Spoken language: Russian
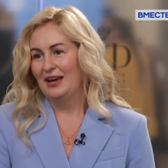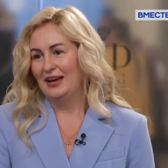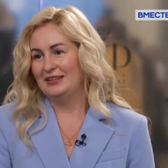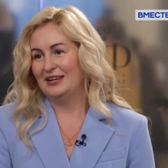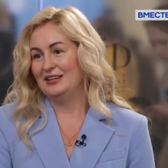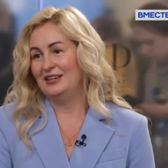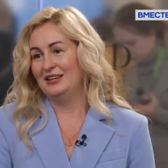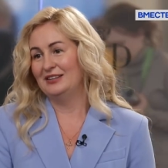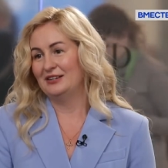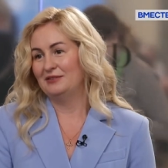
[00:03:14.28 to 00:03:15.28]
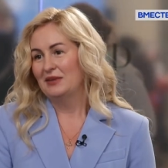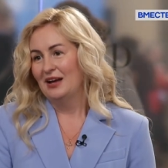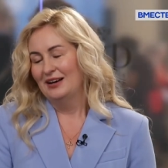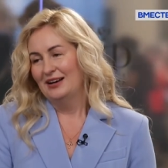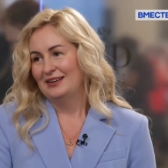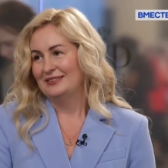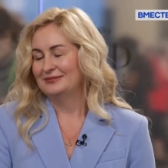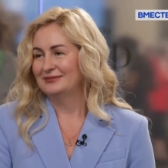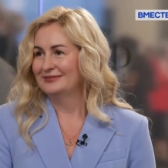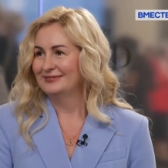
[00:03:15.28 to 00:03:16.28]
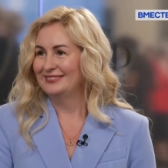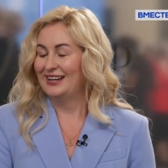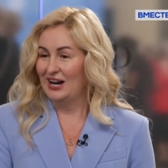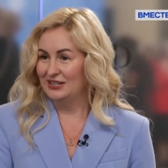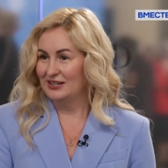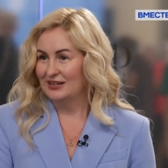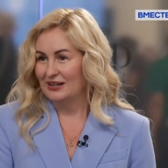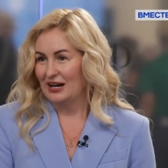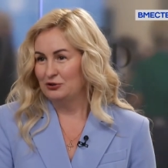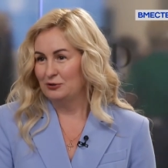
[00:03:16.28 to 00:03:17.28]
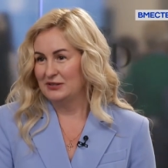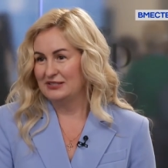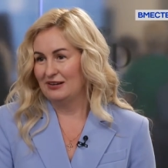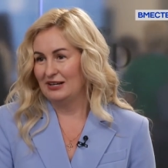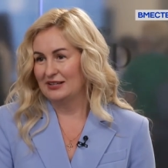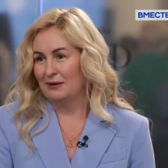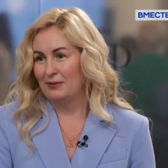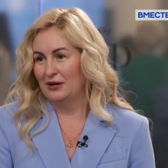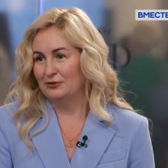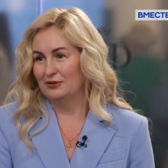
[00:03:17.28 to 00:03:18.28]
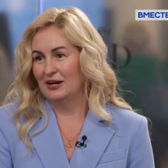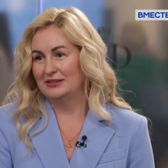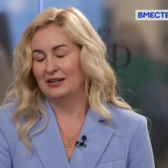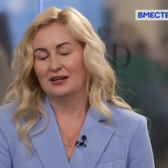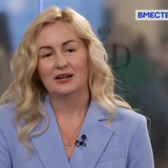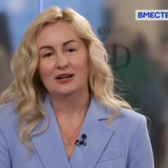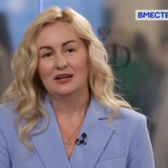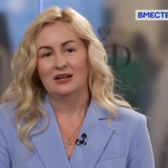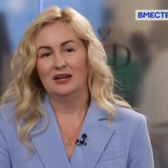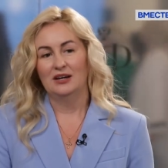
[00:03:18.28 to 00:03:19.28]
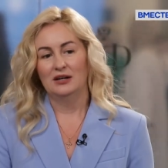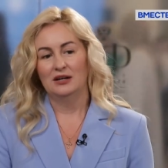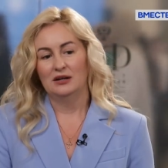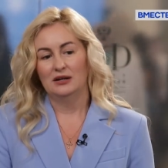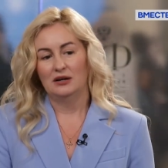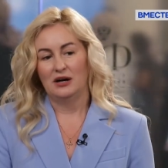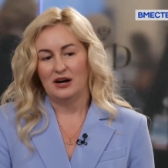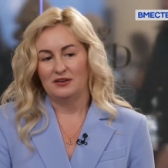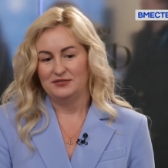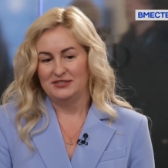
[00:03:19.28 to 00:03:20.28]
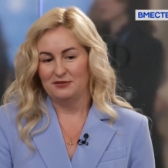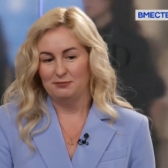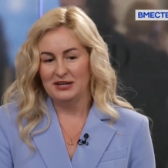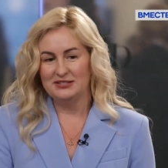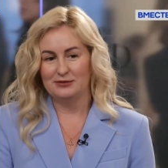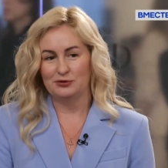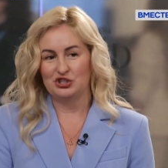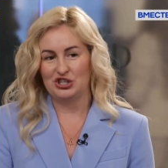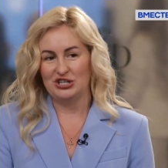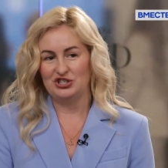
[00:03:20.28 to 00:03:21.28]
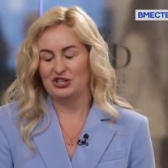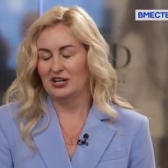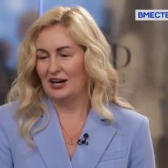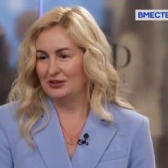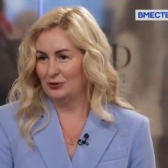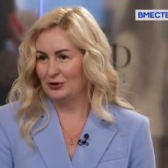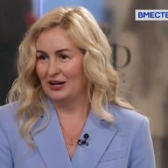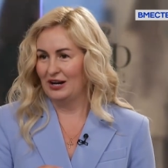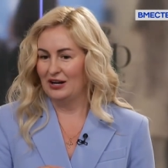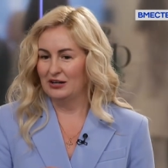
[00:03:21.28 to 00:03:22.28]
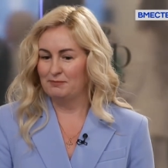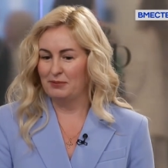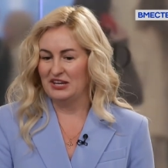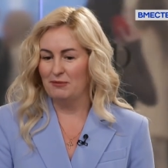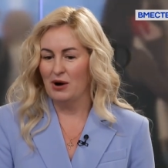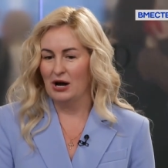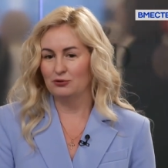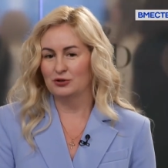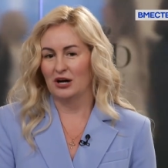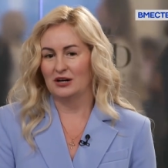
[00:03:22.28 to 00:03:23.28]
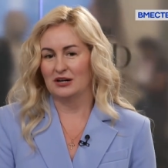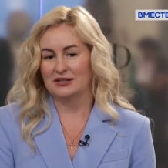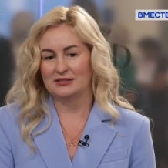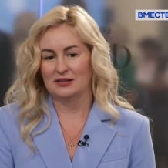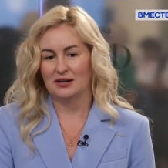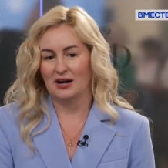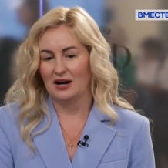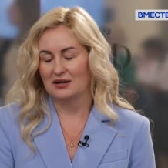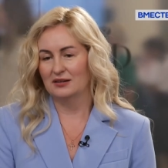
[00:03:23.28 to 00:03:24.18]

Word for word: это Ирина гайда, который представляет компанию «Новотек». И э, все вместе, вот женщины, которые э, понимают как раз, как